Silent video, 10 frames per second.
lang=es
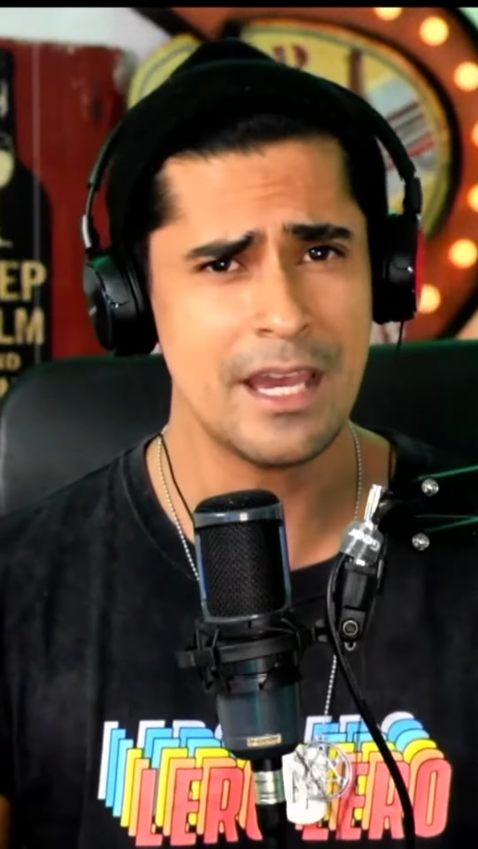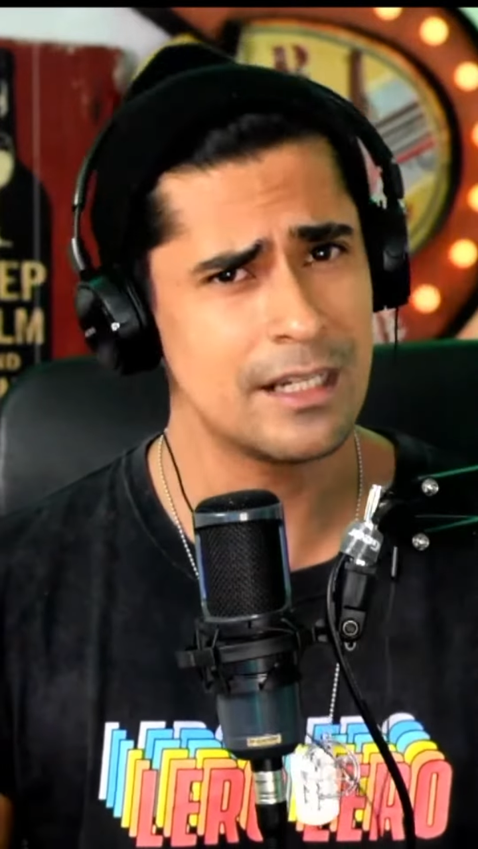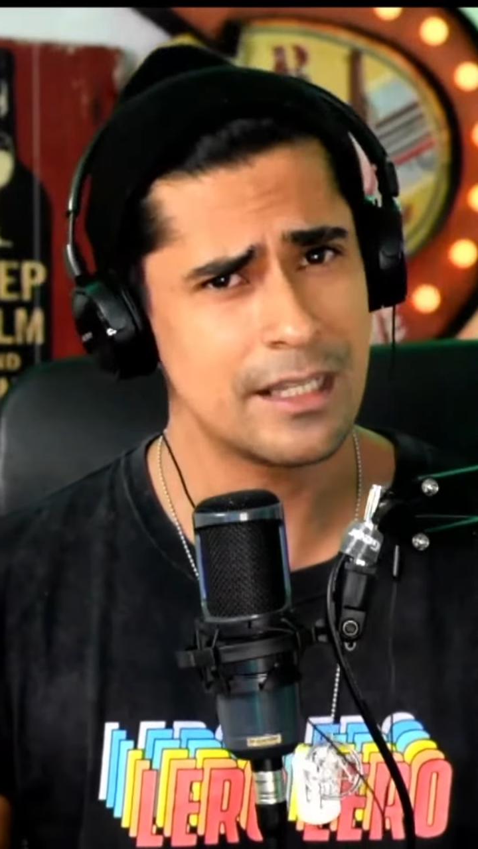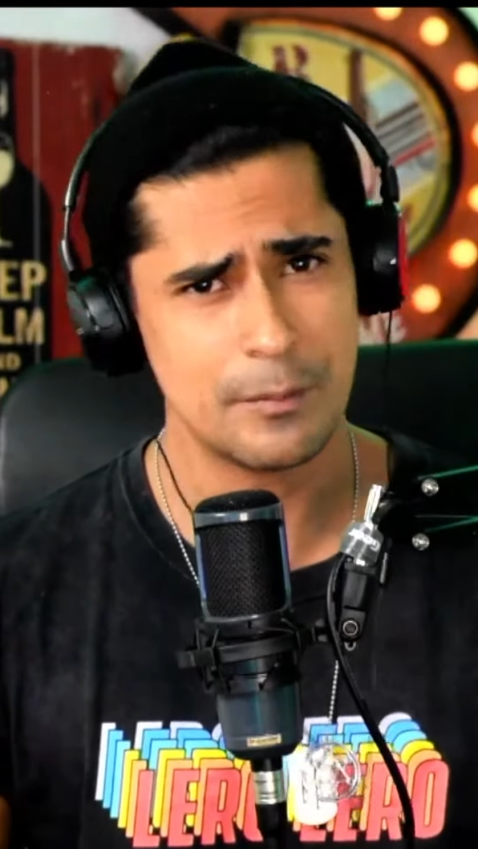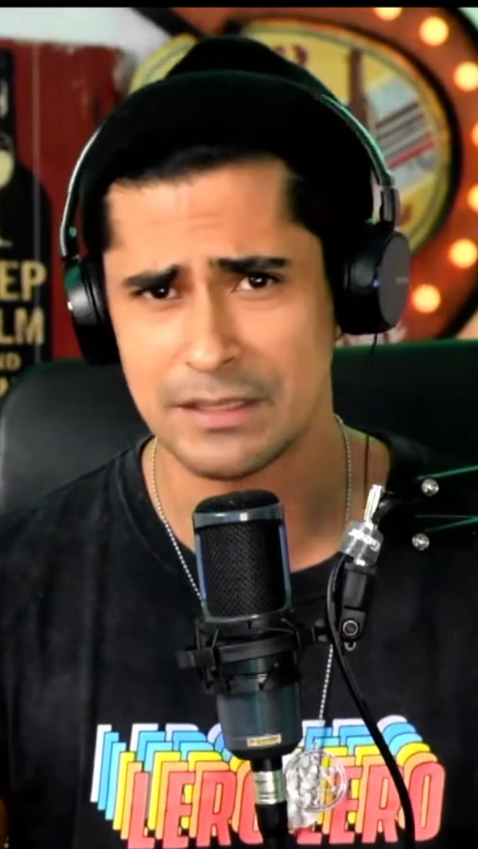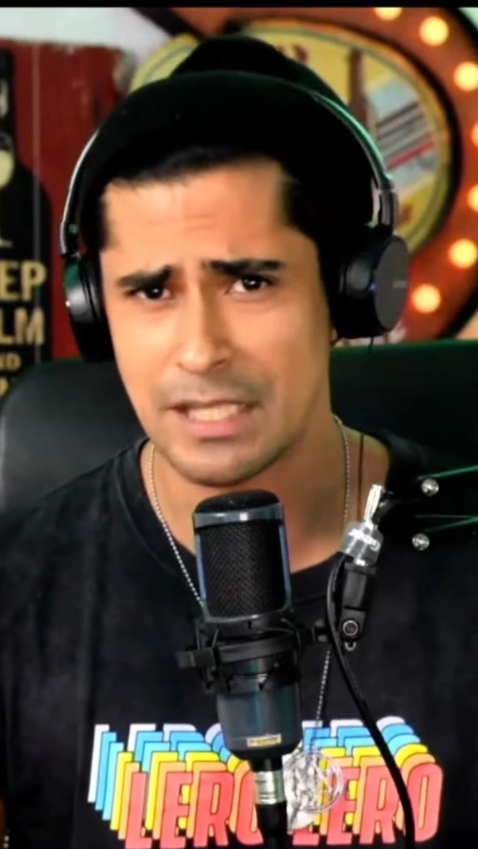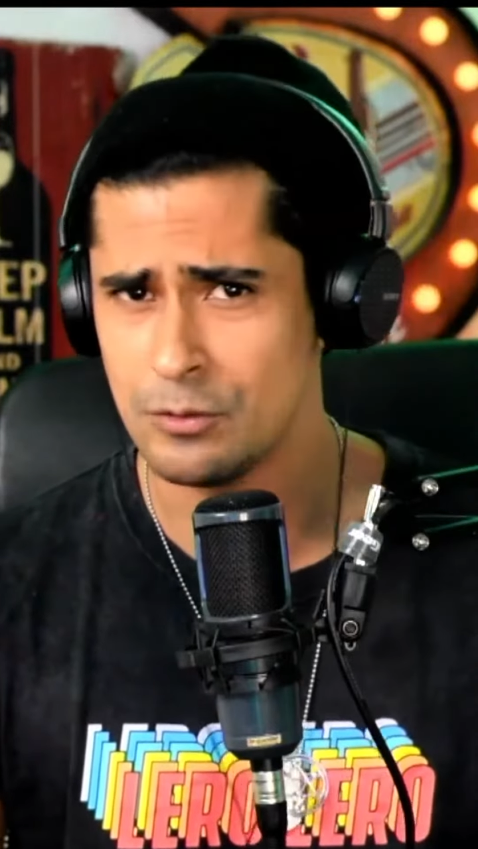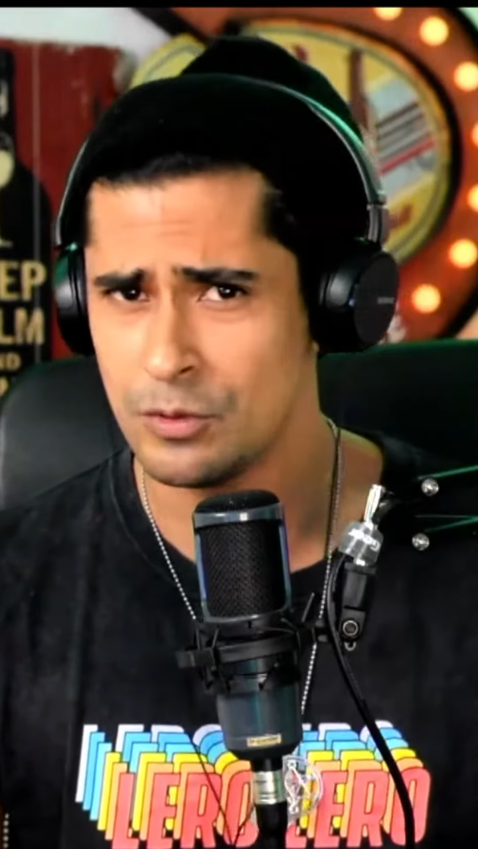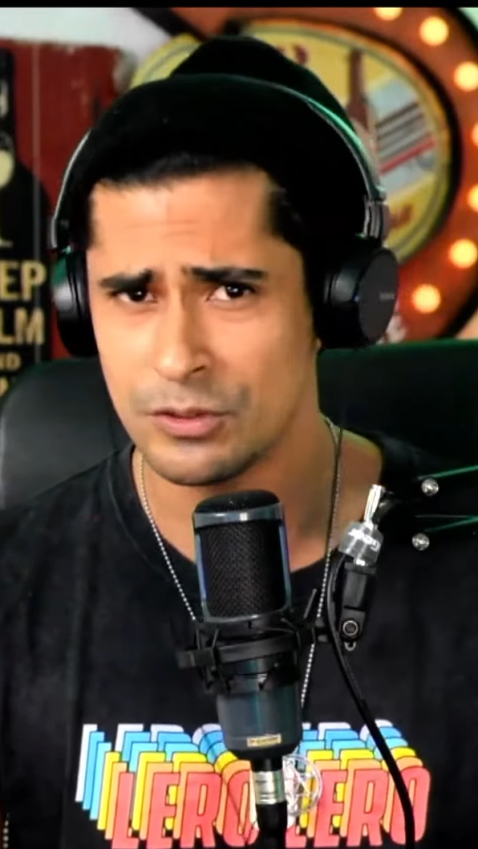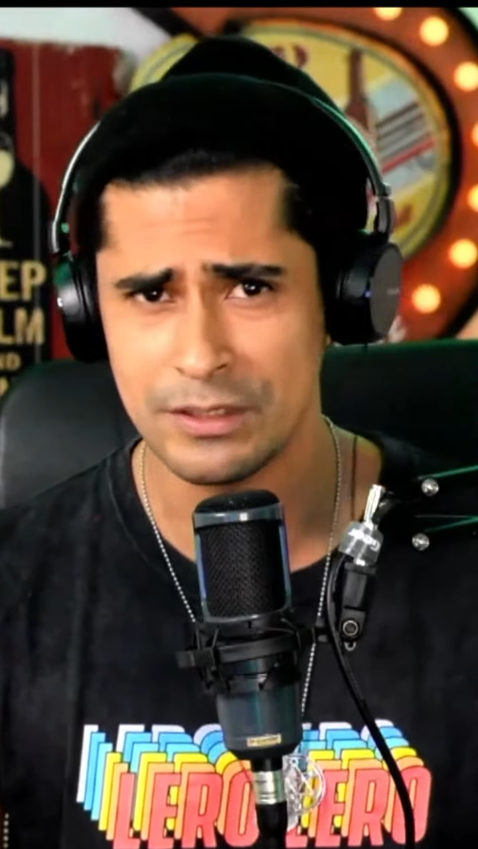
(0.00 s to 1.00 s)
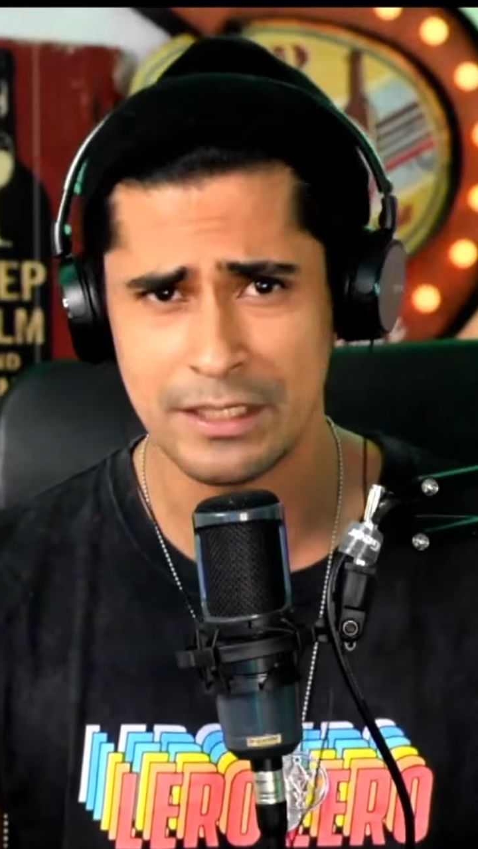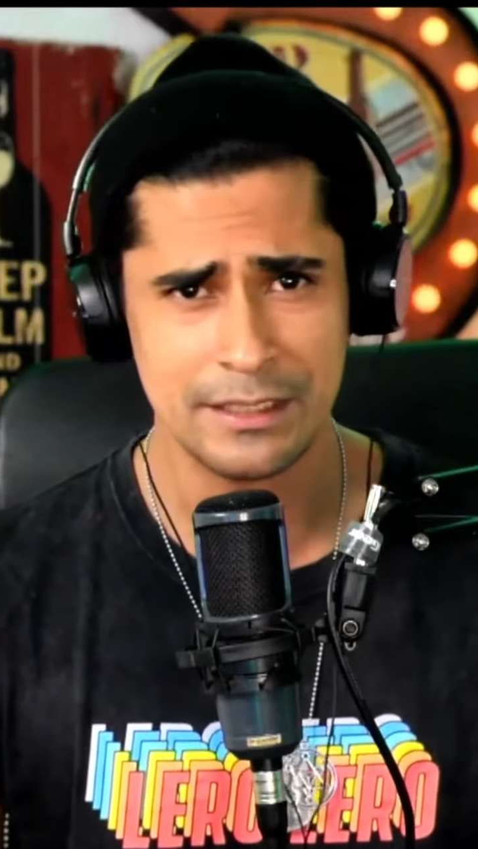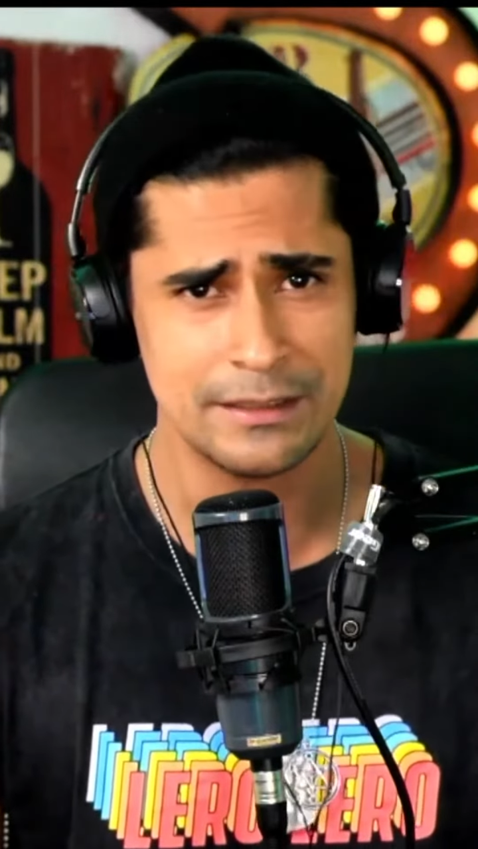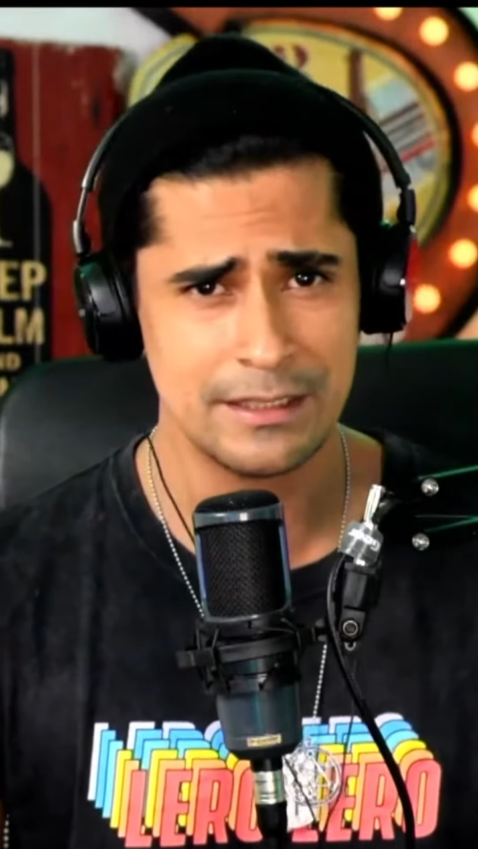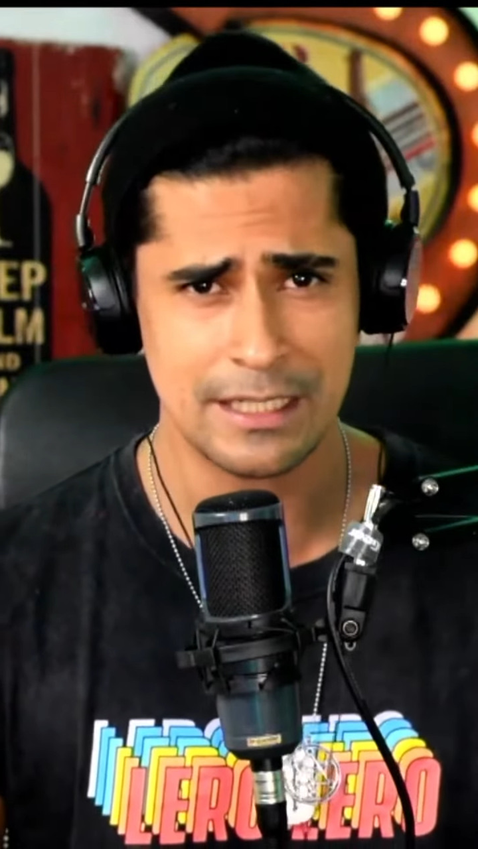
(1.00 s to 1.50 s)
en el que pues hay un montón de
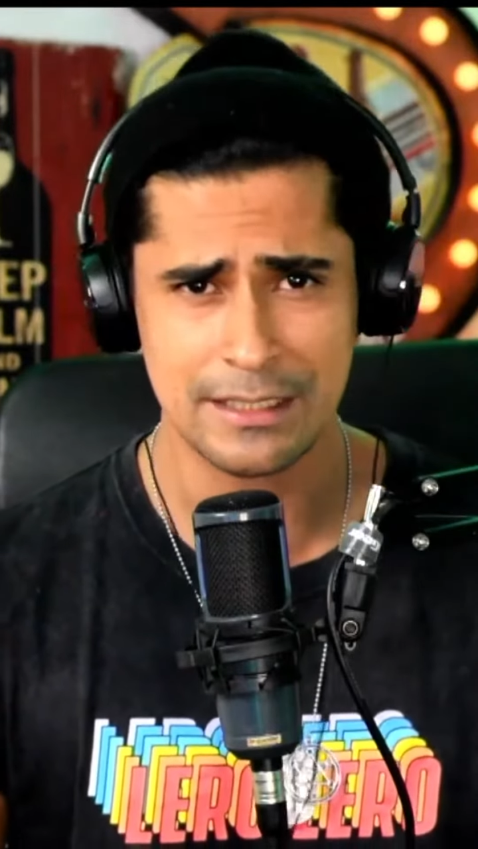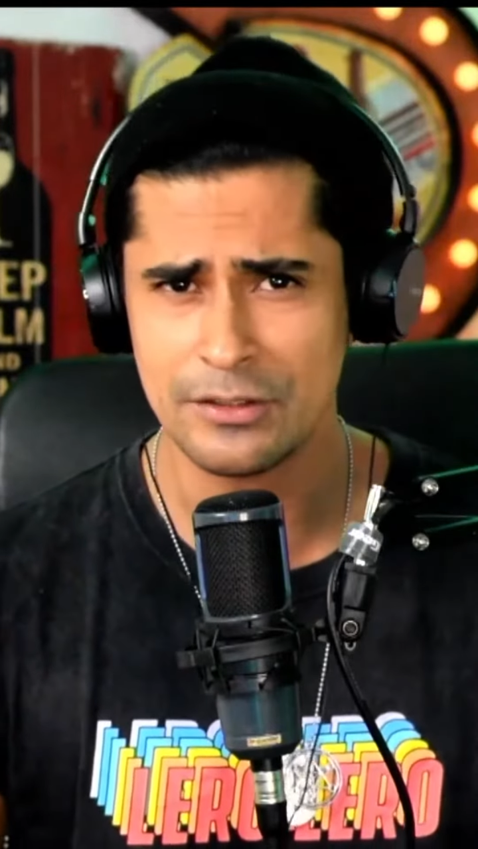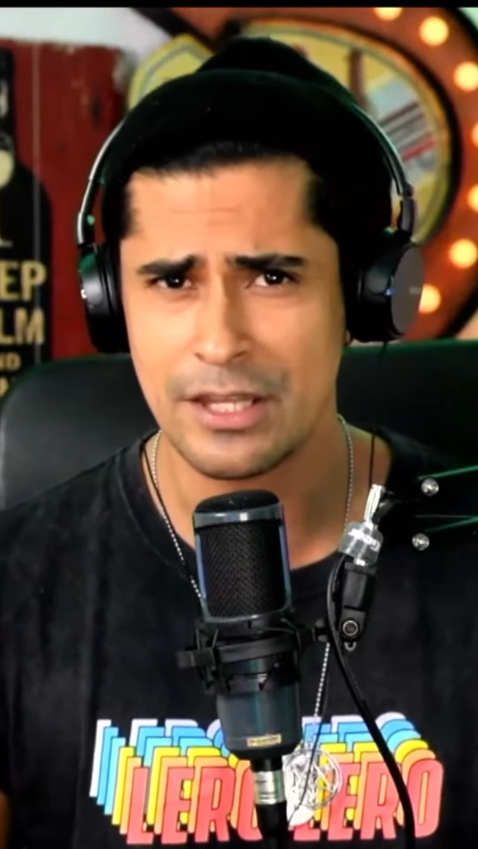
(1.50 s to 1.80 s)
gente tratando